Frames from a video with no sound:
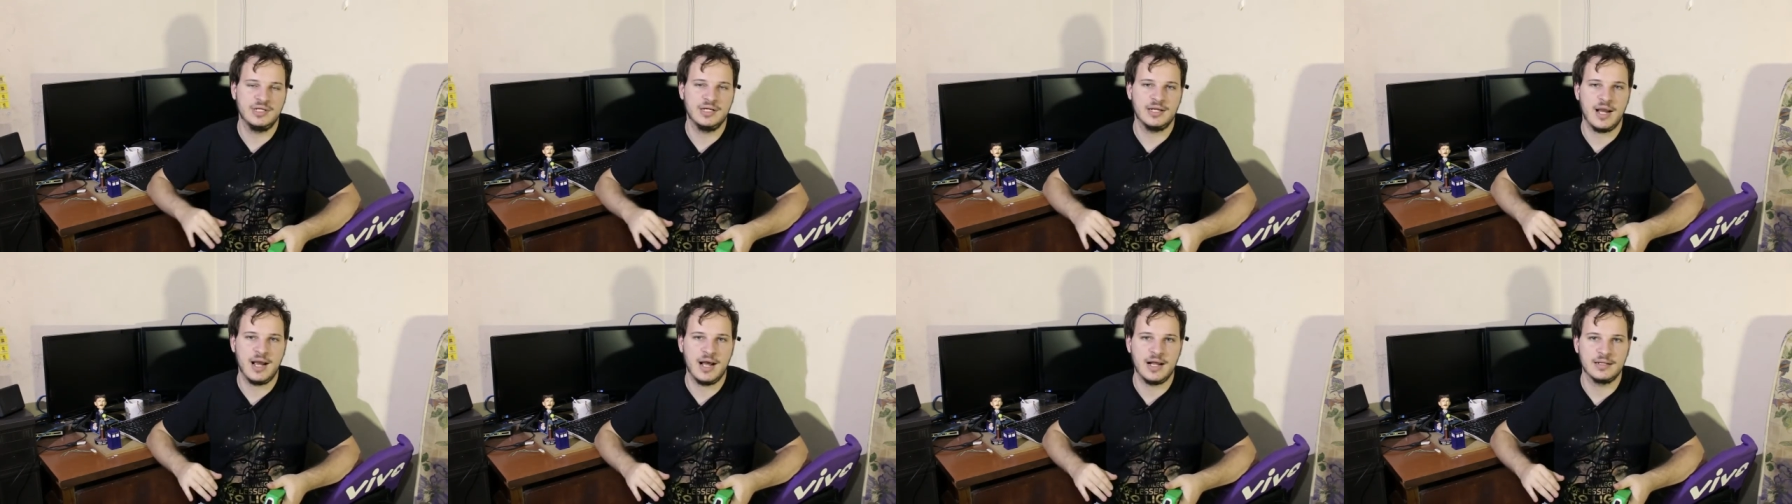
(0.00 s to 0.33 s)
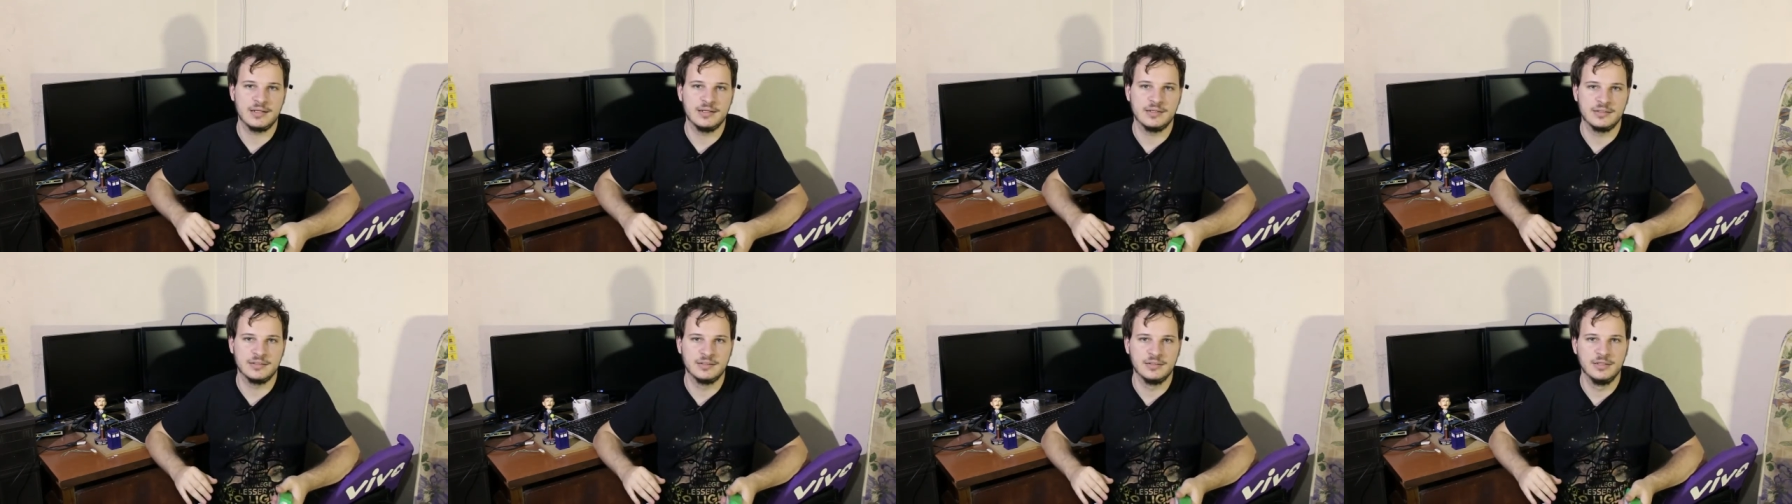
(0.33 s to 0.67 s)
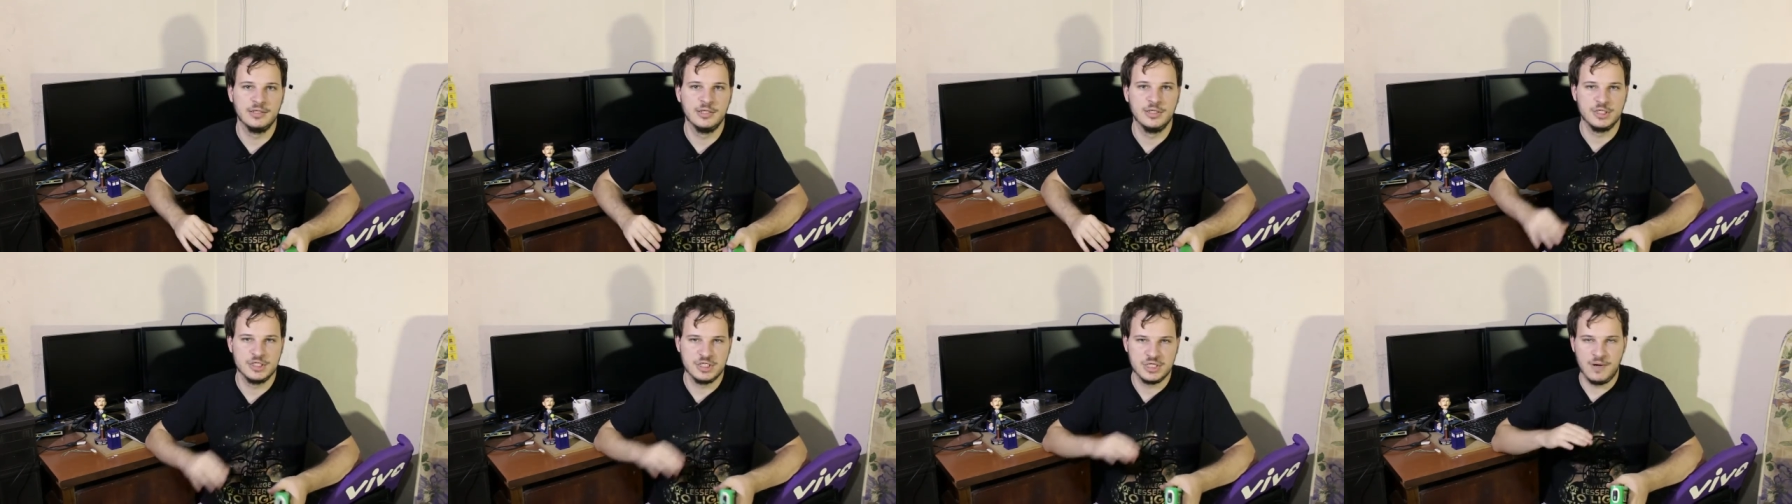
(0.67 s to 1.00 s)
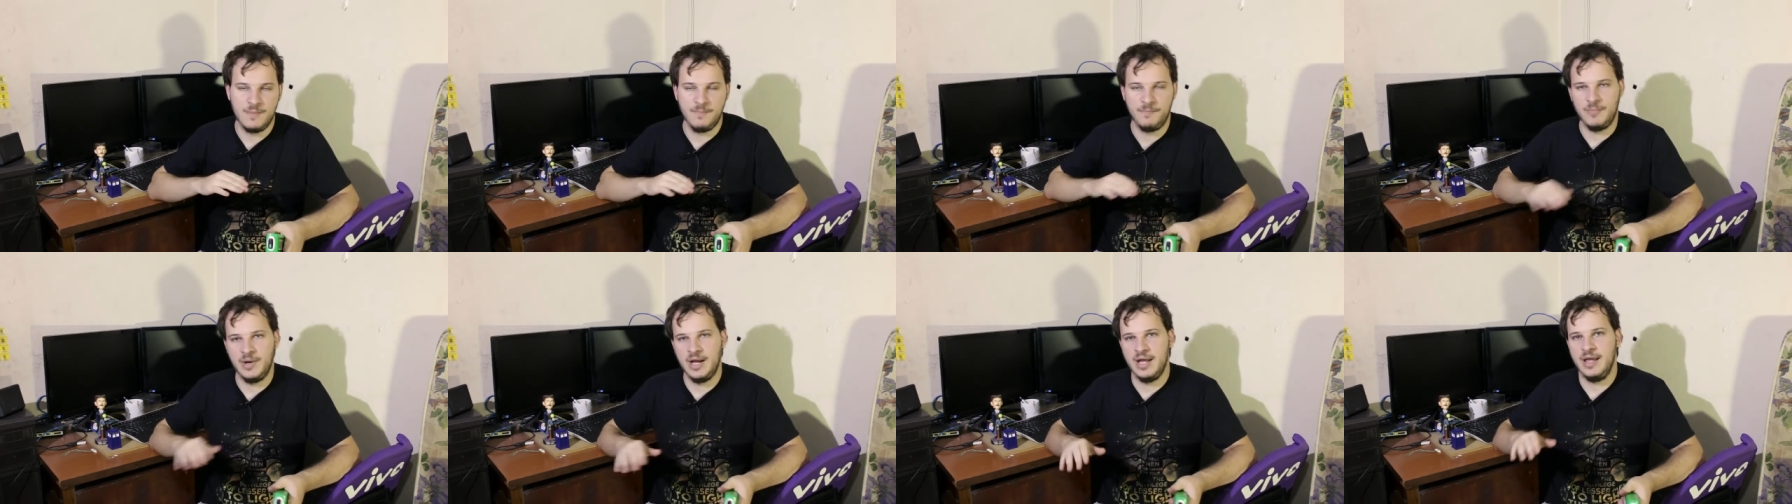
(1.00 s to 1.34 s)
da carga
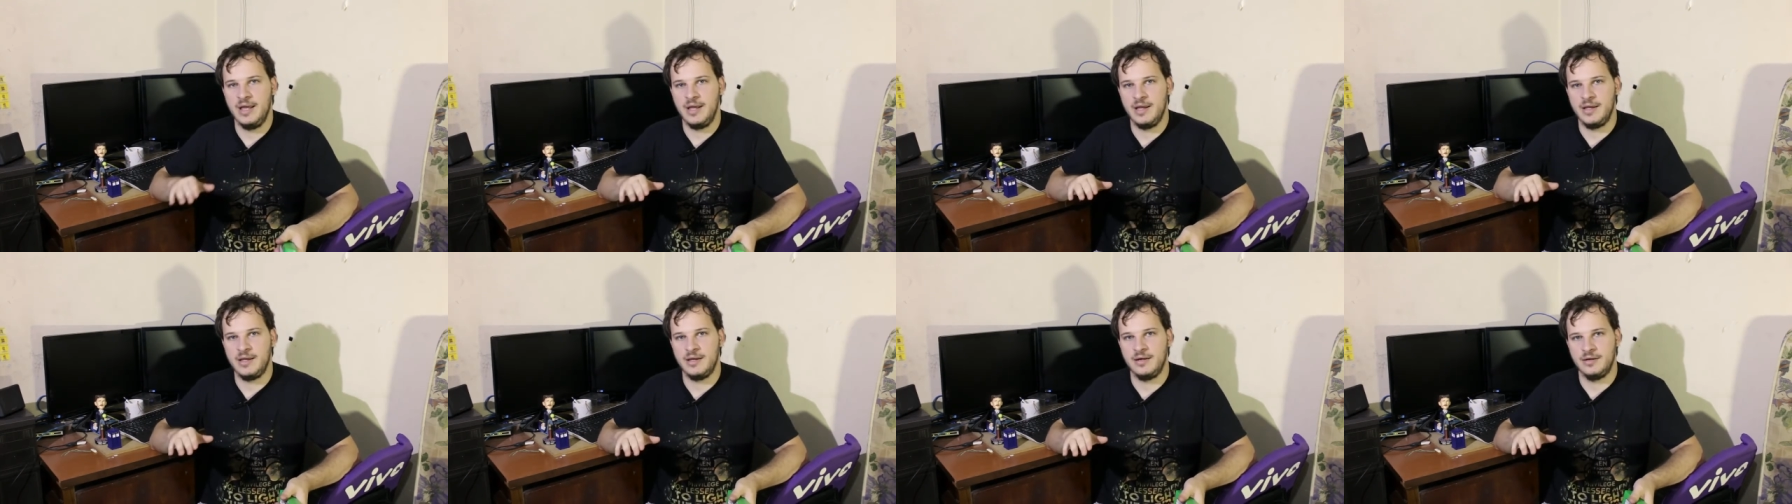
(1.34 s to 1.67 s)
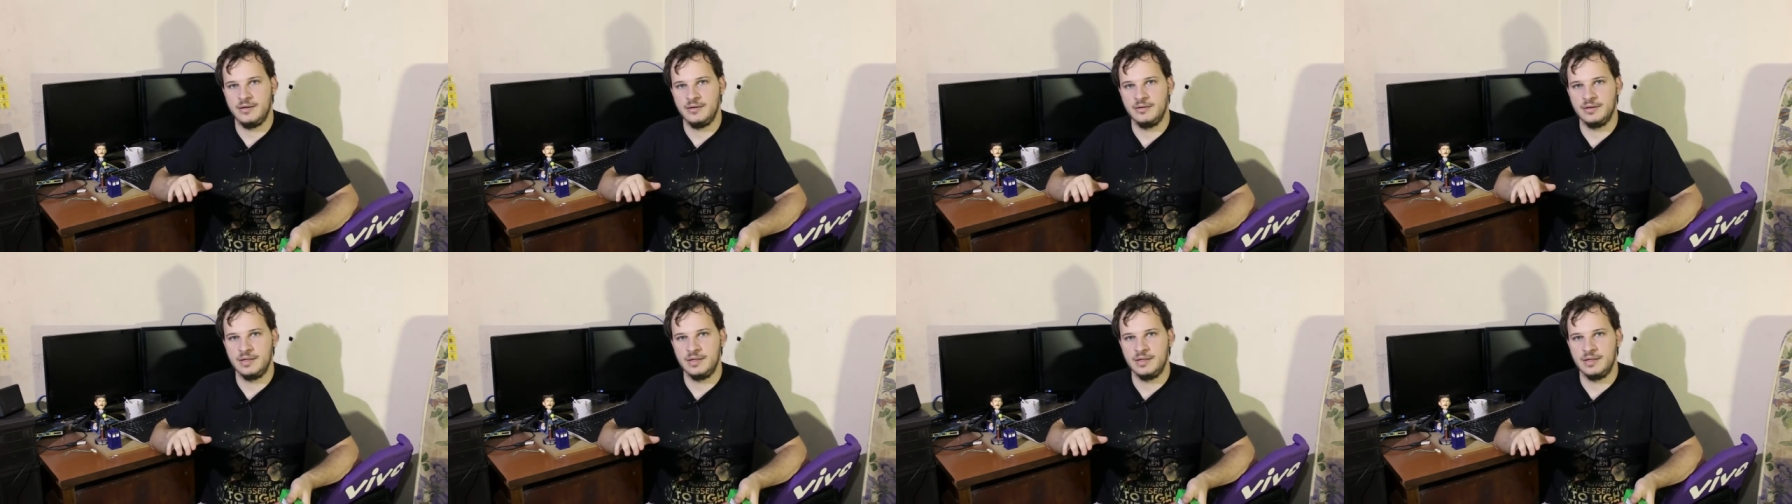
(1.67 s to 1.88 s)
é,